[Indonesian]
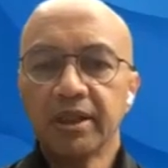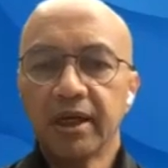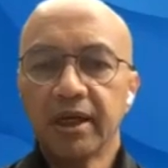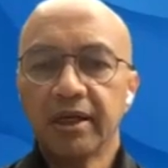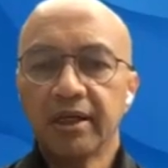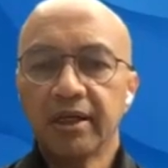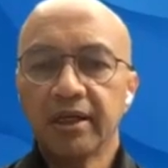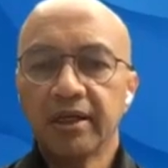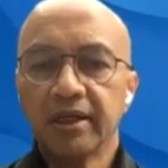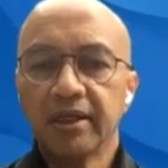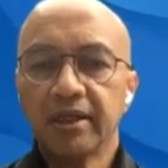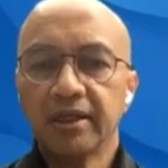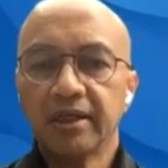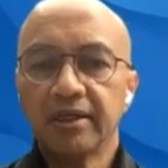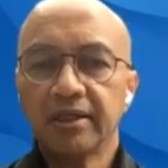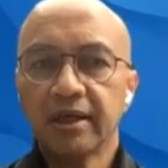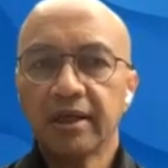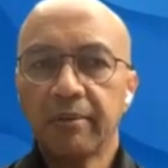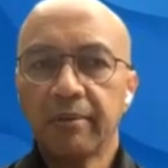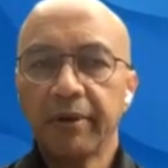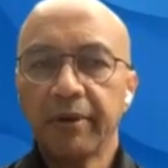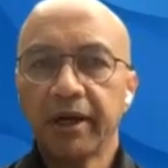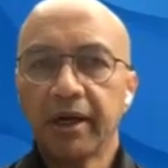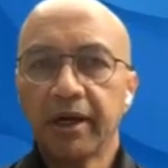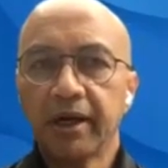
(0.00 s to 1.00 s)

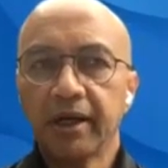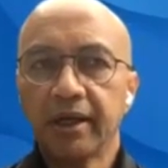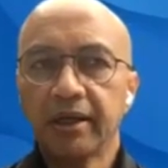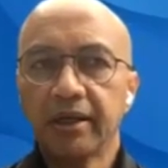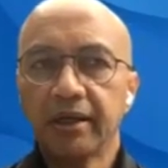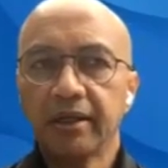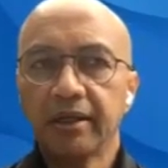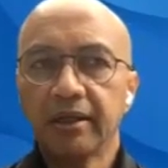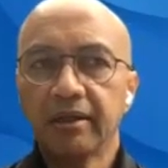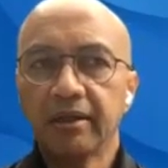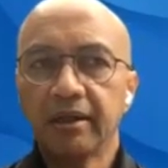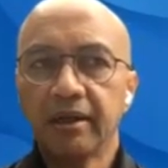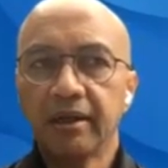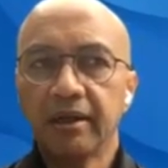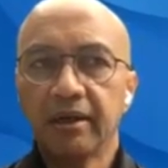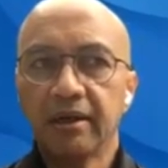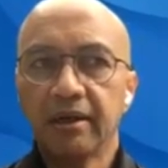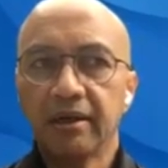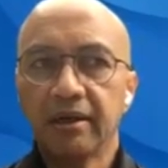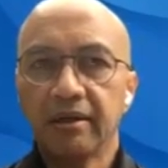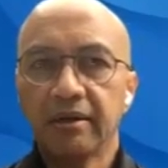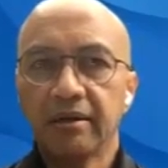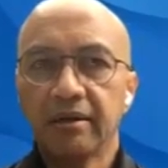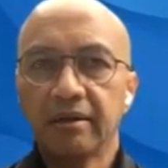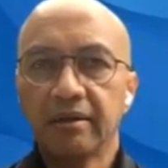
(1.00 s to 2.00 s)
disampaikan
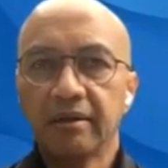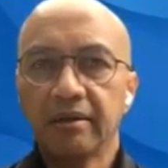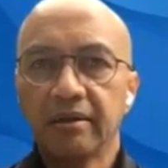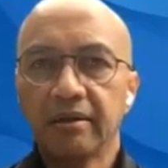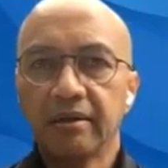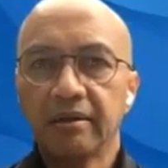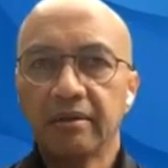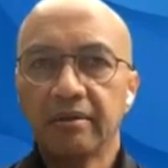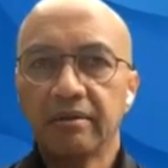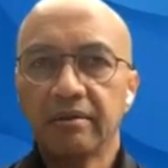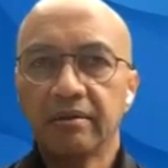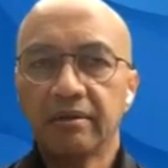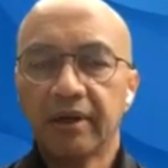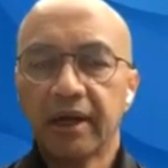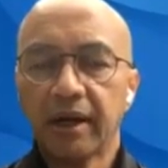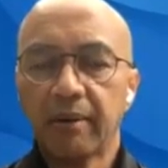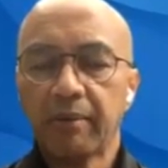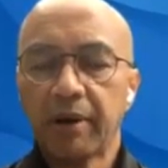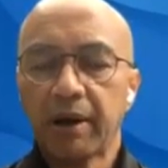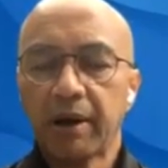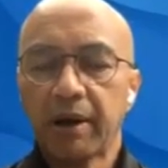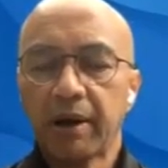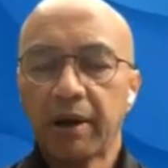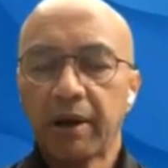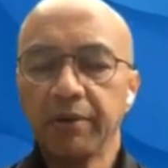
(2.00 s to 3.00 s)
uh,
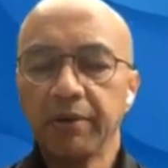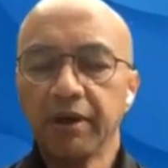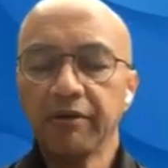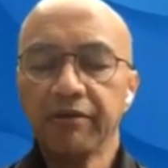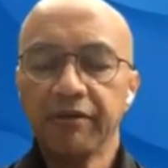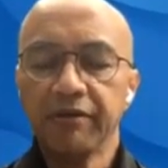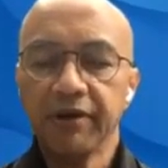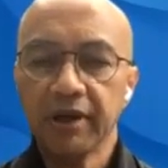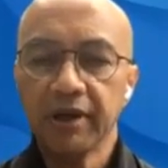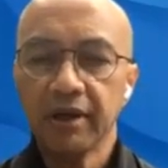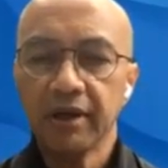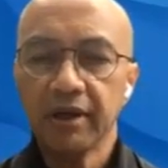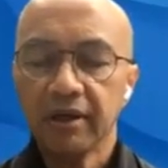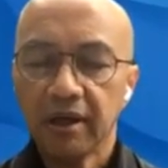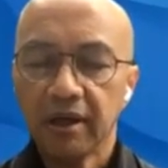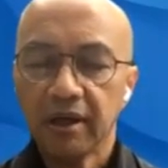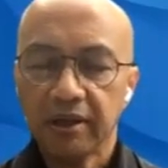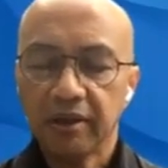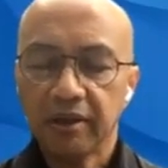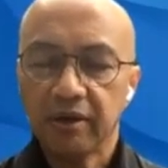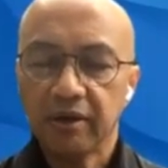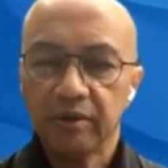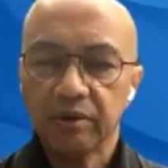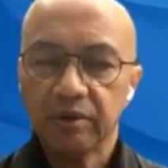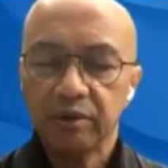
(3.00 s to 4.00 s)
wrap up-nya Fer
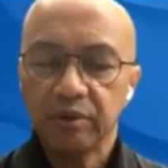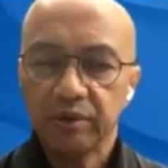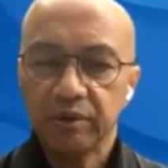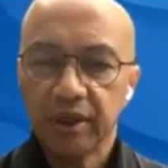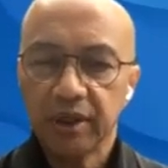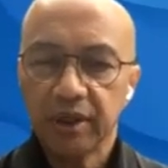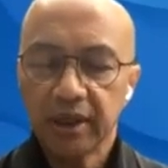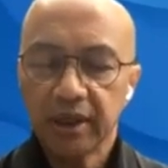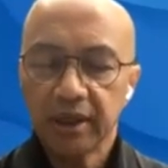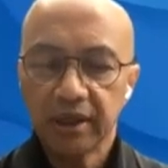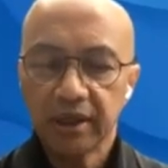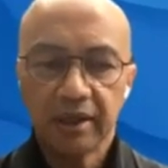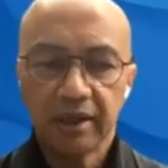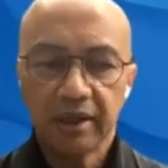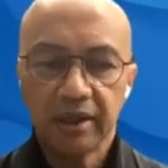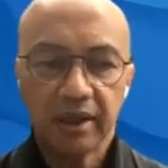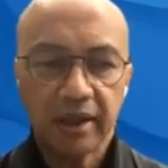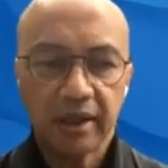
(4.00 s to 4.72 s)
atau juga ya, saya dengan